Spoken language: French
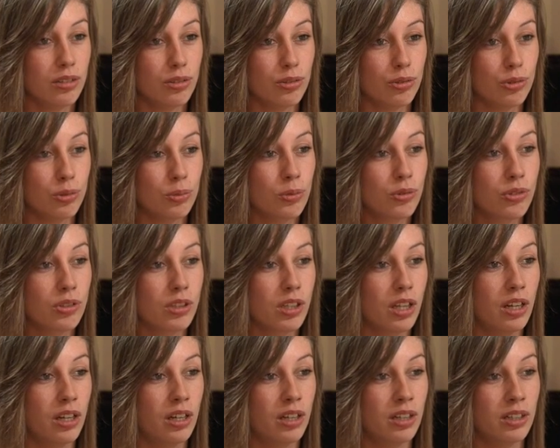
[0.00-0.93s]
je pense
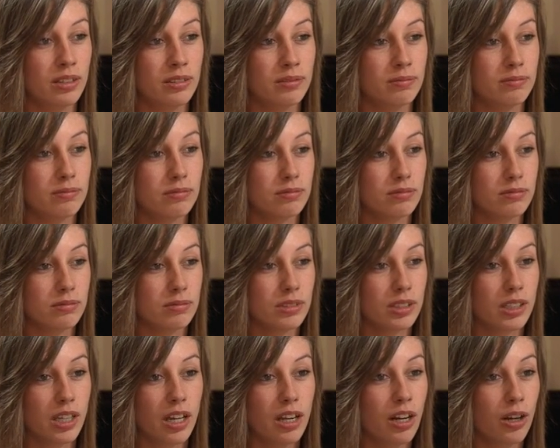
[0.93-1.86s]
qu'elle a,
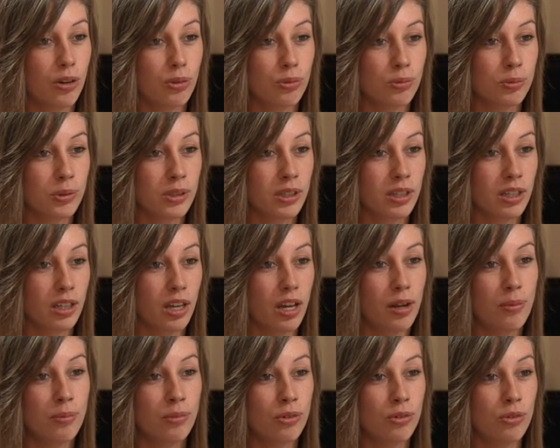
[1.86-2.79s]
qu'elle a compris
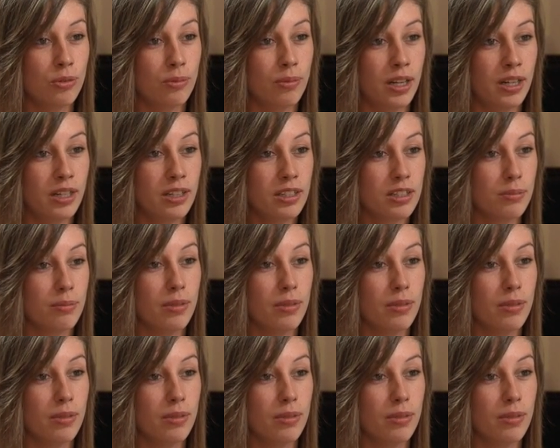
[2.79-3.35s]
réellement le mal-être,